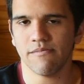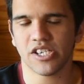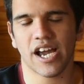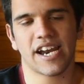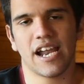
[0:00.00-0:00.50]

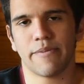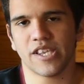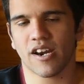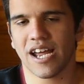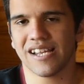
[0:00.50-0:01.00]
llegar a la
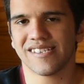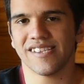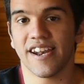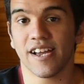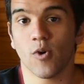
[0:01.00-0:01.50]
paternal sin
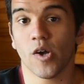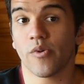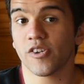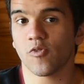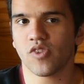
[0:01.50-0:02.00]
tener que buscar un
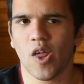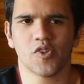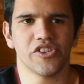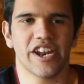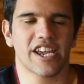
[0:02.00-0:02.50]
resultado,
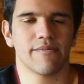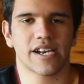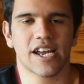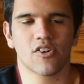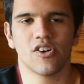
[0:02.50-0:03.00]
sin tener que
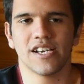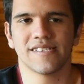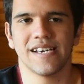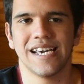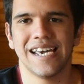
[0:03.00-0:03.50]
marcar
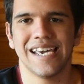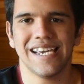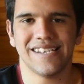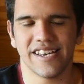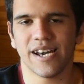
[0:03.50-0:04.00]
goles,
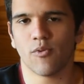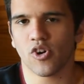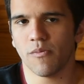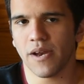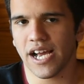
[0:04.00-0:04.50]
y sería muy
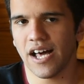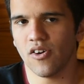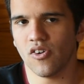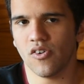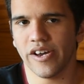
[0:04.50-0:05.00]

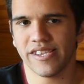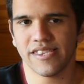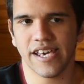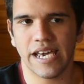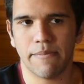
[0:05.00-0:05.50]
complicado
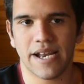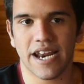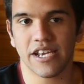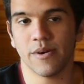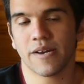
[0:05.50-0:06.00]
este, para
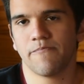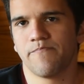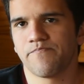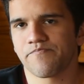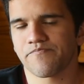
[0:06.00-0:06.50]
River
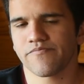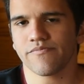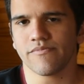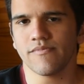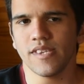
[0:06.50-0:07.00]

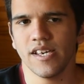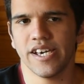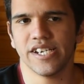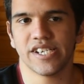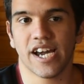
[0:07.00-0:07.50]

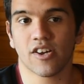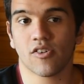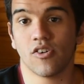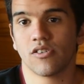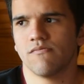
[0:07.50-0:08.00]
eh, llegar
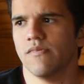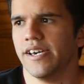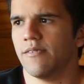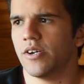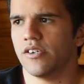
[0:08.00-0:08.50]
con,
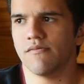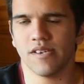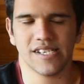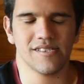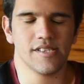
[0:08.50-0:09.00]
eh, bueno,
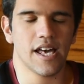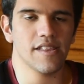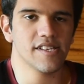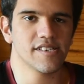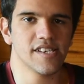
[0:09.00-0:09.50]
necesidad
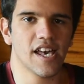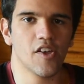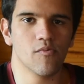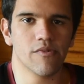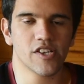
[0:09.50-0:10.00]

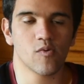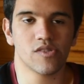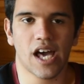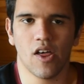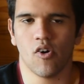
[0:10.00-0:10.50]
de un
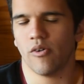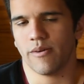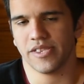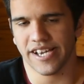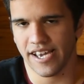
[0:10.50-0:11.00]
resultado,
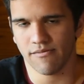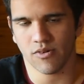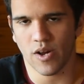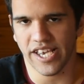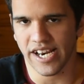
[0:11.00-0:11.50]
obviamente que en
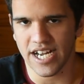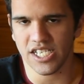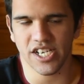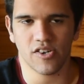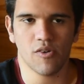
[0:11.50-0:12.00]
cualquier
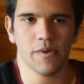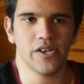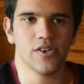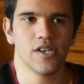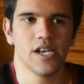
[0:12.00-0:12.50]
cancha, ¿no?
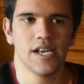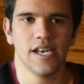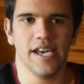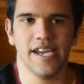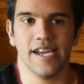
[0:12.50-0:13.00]
Pero
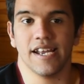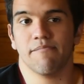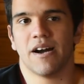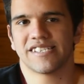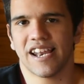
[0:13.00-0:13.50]
eh,
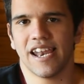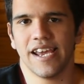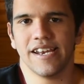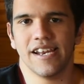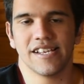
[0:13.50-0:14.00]
más en,
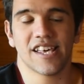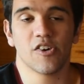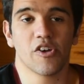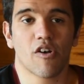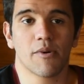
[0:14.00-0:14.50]
en el estadio
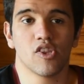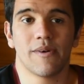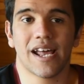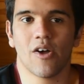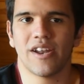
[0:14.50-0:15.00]
Diego Armando
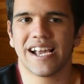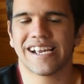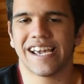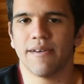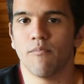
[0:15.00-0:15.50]
Maradona,
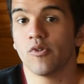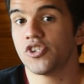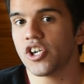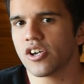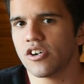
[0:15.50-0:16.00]
que es muy
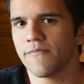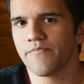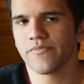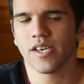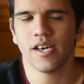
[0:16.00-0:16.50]

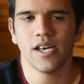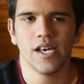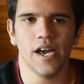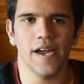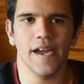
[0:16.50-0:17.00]
chico,
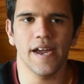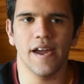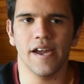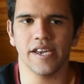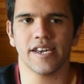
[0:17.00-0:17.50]

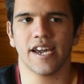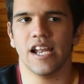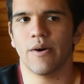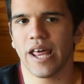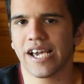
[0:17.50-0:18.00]
eh, y que
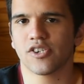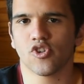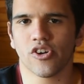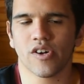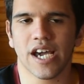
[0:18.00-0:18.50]
la verdad es que
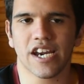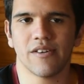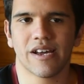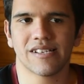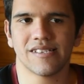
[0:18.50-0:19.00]
yo creo que a
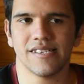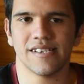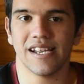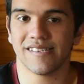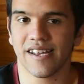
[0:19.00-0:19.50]
River, si
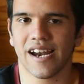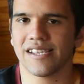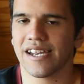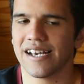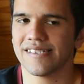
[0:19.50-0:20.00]
se le cierran
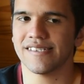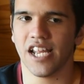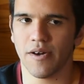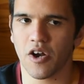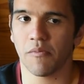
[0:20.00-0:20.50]
atrás, se
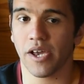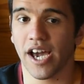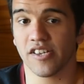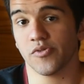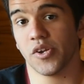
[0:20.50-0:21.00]
le va a
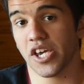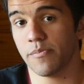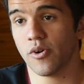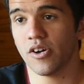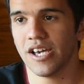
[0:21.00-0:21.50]
complicar. Si un
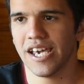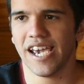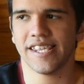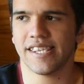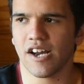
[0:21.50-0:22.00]
equipo
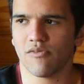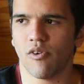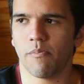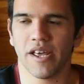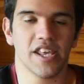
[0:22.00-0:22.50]
está
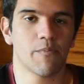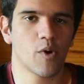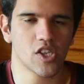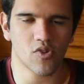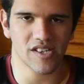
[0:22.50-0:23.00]
como
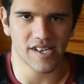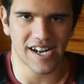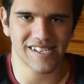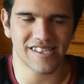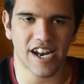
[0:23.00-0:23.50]
predispuesto a
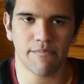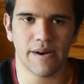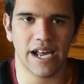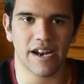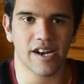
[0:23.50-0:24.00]
cerrarse atrás
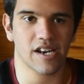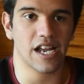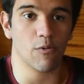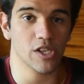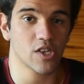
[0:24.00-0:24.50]
para
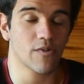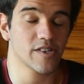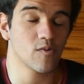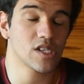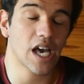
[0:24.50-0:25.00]
aguantar un
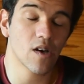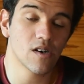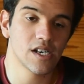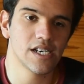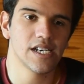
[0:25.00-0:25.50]

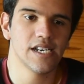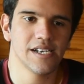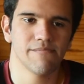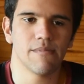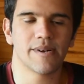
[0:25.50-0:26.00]
resultado,
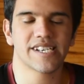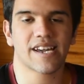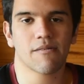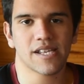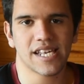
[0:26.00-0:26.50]
me parece que
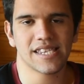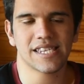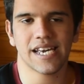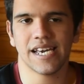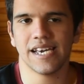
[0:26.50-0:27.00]
es
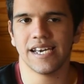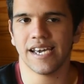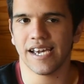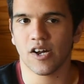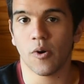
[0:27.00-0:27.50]

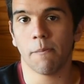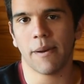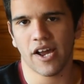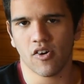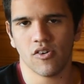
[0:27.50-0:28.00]
bastante eh,
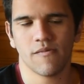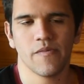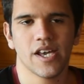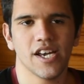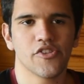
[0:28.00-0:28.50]
complejo.
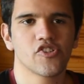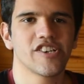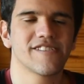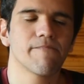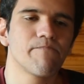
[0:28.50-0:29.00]

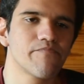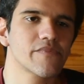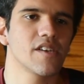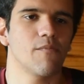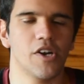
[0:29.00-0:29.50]
Entonces,
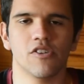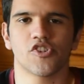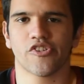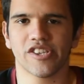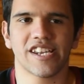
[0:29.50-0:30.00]
bueno, yo
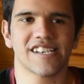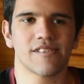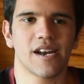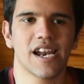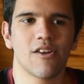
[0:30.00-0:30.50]
creo que tiene que
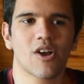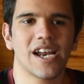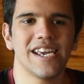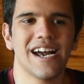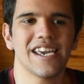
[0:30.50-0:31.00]
hacer valer la
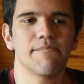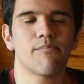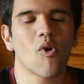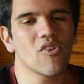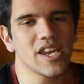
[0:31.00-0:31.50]
localía y
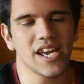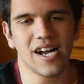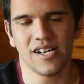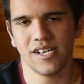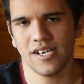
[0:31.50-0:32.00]

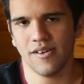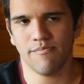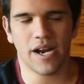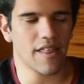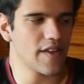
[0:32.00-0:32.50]
podría
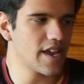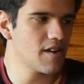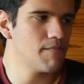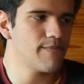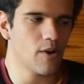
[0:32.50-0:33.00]

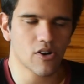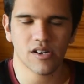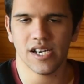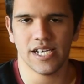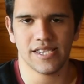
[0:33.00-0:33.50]
perder
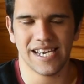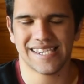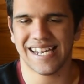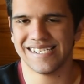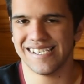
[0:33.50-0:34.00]
por este,
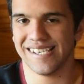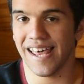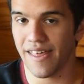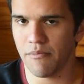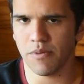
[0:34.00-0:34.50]
esta
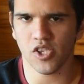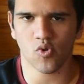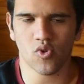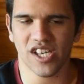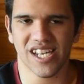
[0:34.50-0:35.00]
necesidad de
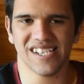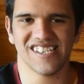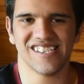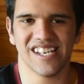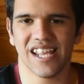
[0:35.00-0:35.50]
amplitud y esta
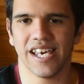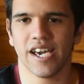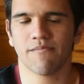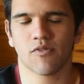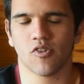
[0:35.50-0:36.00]
necesidad
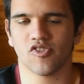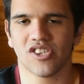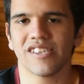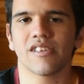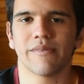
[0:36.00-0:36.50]
de
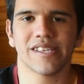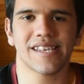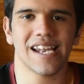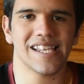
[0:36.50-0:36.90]
constantemente